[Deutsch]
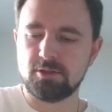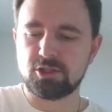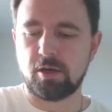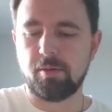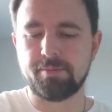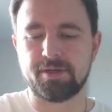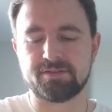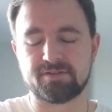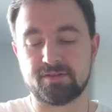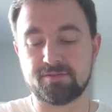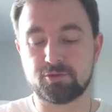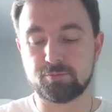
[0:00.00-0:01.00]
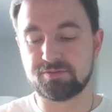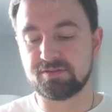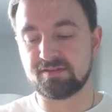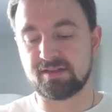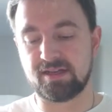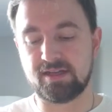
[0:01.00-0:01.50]
Schauen wir mal. Das heißt, ich muss
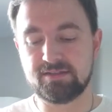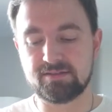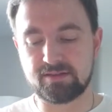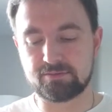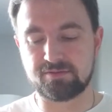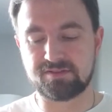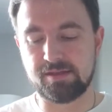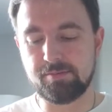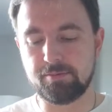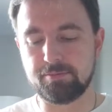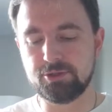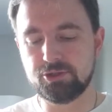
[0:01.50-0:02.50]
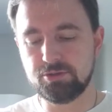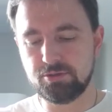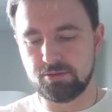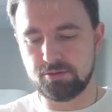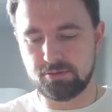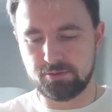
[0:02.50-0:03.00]
den Salat jetzt also selber mischen.
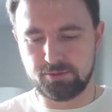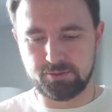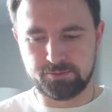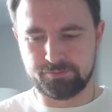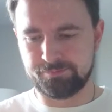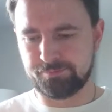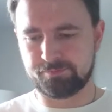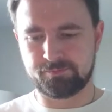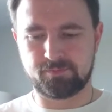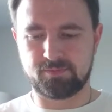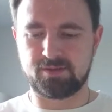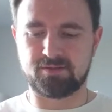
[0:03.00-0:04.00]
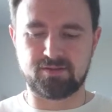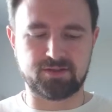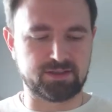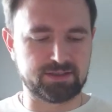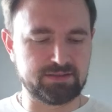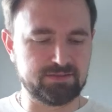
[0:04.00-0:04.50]
Das ist ja
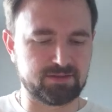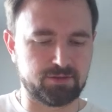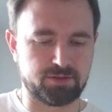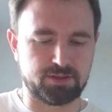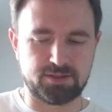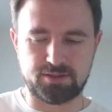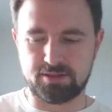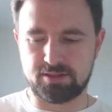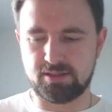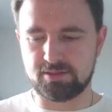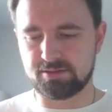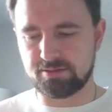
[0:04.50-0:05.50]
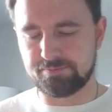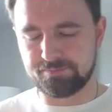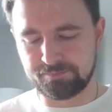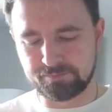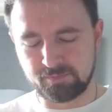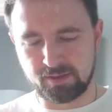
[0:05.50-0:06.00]
eine Riesensauerei hier, ehrlich.
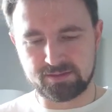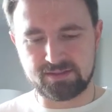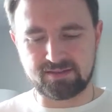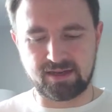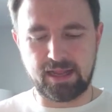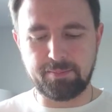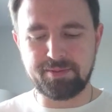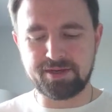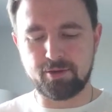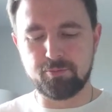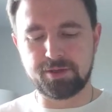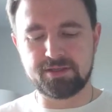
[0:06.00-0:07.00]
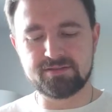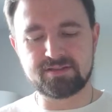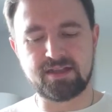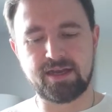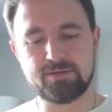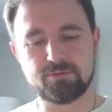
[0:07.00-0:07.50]
Die Salatblätter übrigens
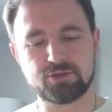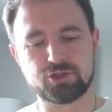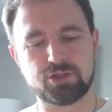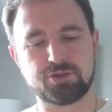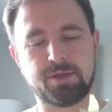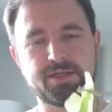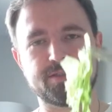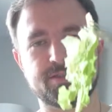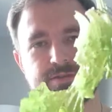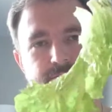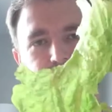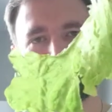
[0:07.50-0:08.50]
klein und geschmeidig.